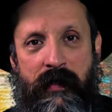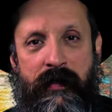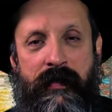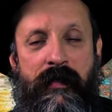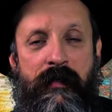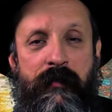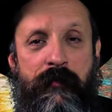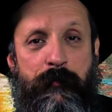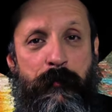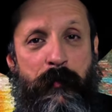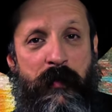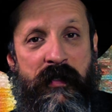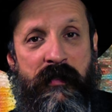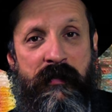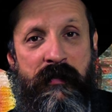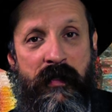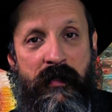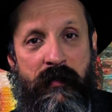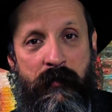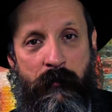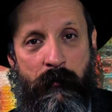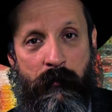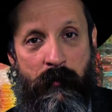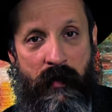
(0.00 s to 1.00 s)
E eles
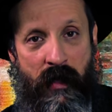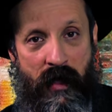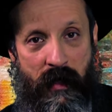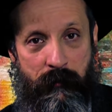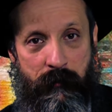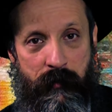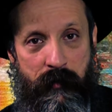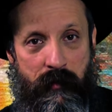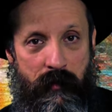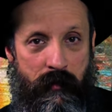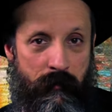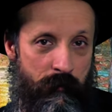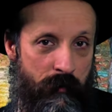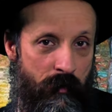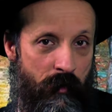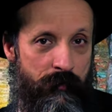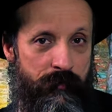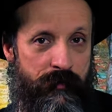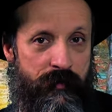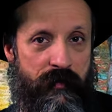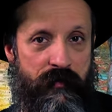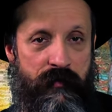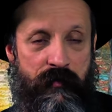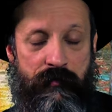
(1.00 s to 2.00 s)
prenderam o Rebbe em
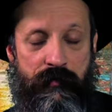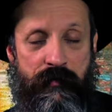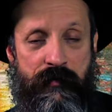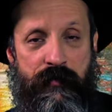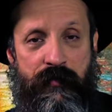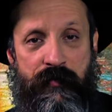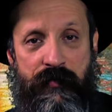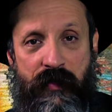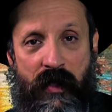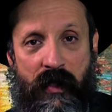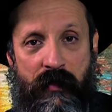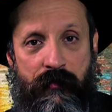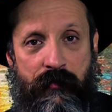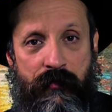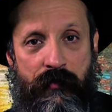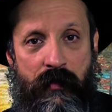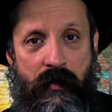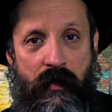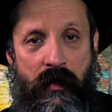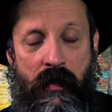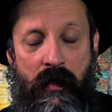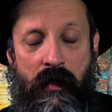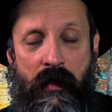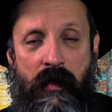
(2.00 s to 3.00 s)
1927.
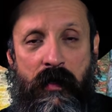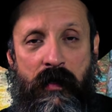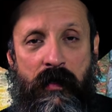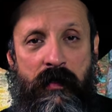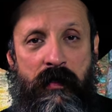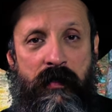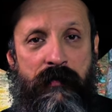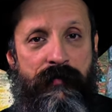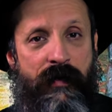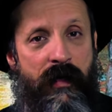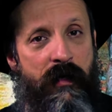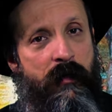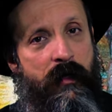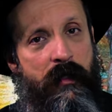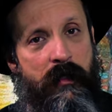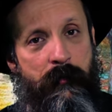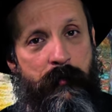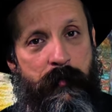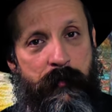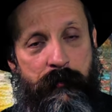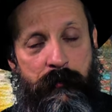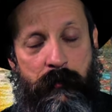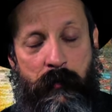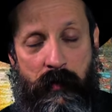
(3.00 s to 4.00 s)
Levaram ele,
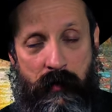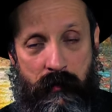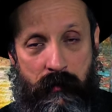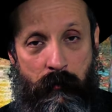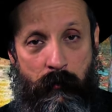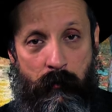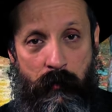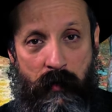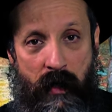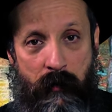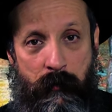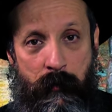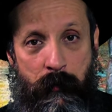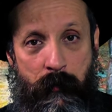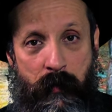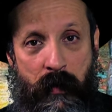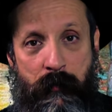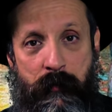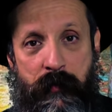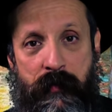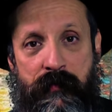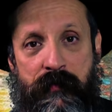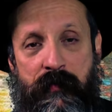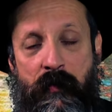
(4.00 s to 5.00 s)
ele, o Rebbe para a
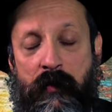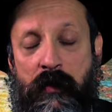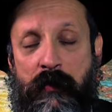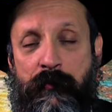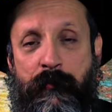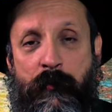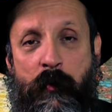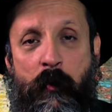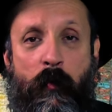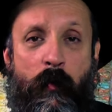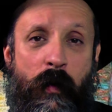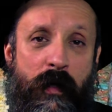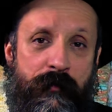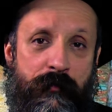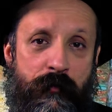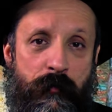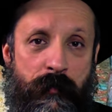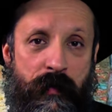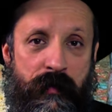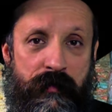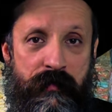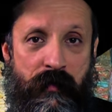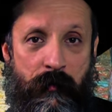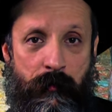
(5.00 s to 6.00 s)
prisão, ele ficou quase um
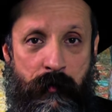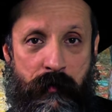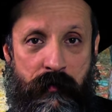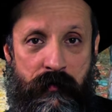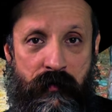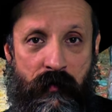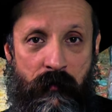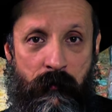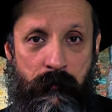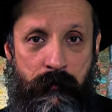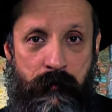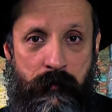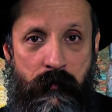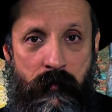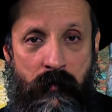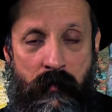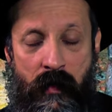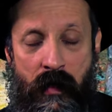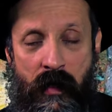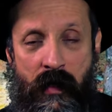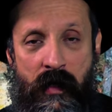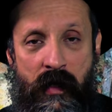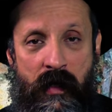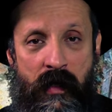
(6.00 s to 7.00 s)
mês na prisão.
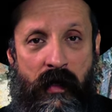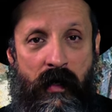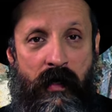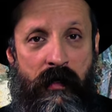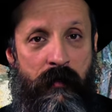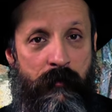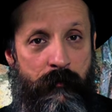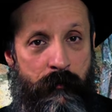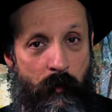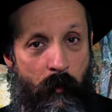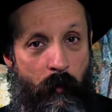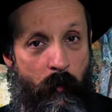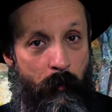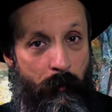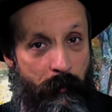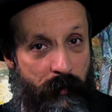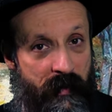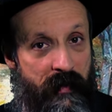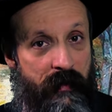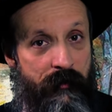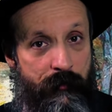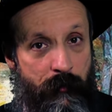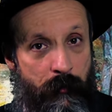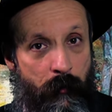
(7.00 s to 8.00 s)
Ele entrou com
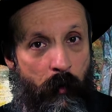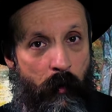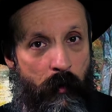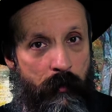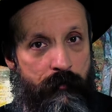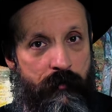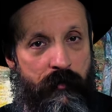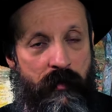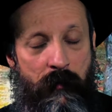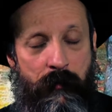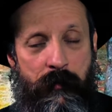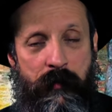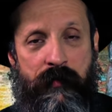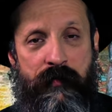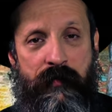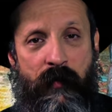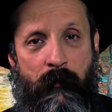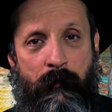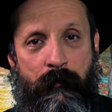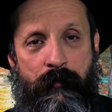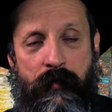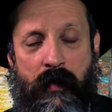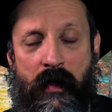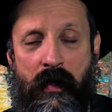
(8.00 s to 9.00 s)
pena de morte na
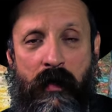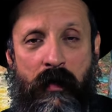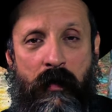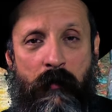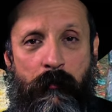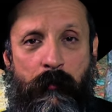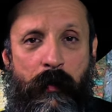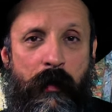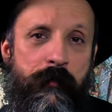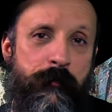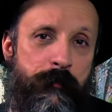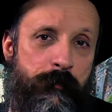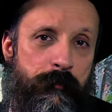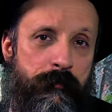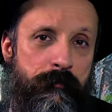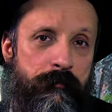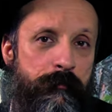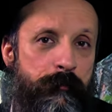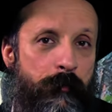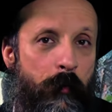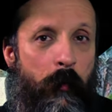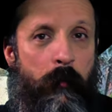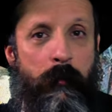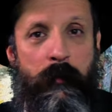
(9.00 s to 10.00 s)
prisão, mas
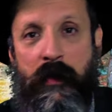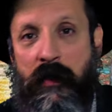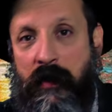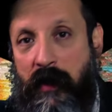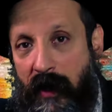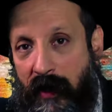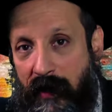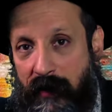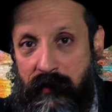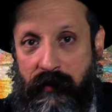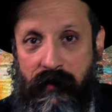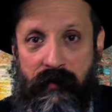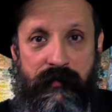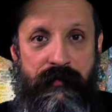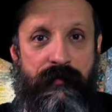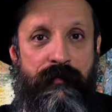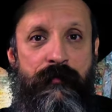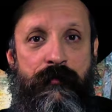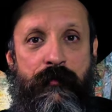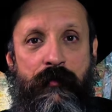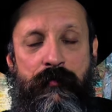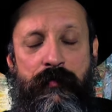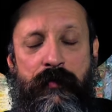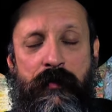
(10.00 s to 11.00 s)
por milagre
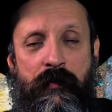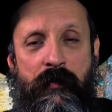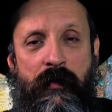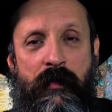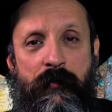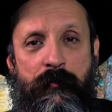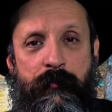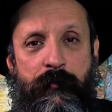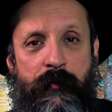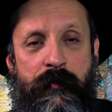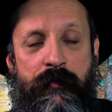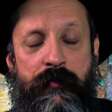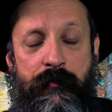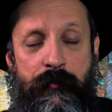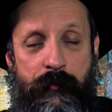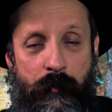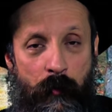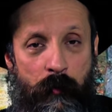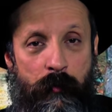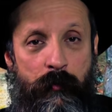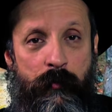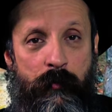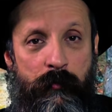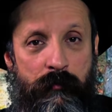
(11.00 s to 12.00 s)
assim divino ele foi
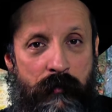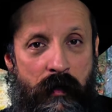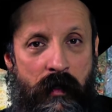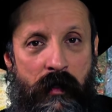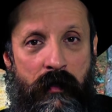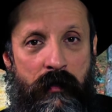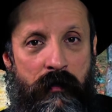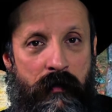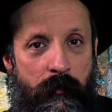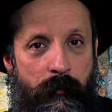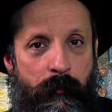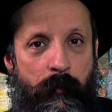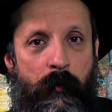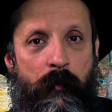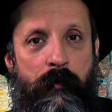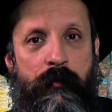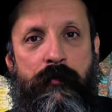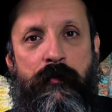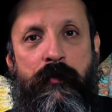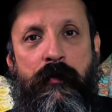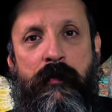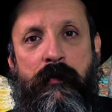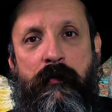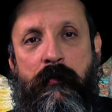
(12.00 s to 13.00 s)
solto
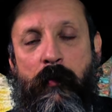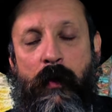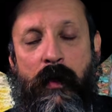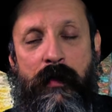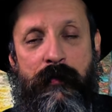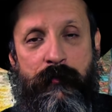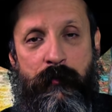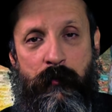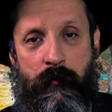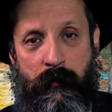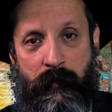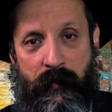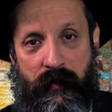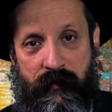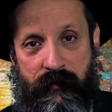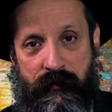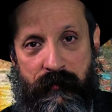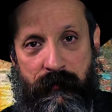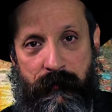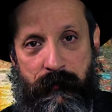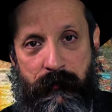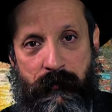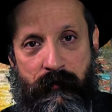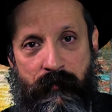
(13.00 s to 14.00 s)
depois de quase um
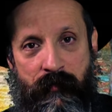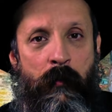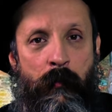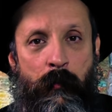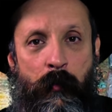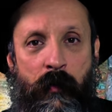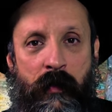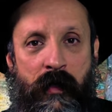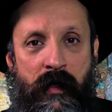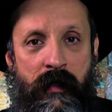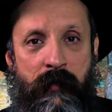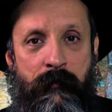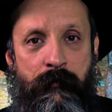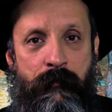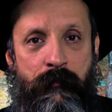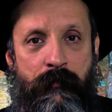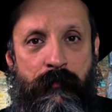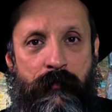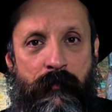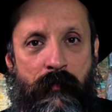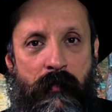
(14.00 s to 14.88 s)
mês. Porém,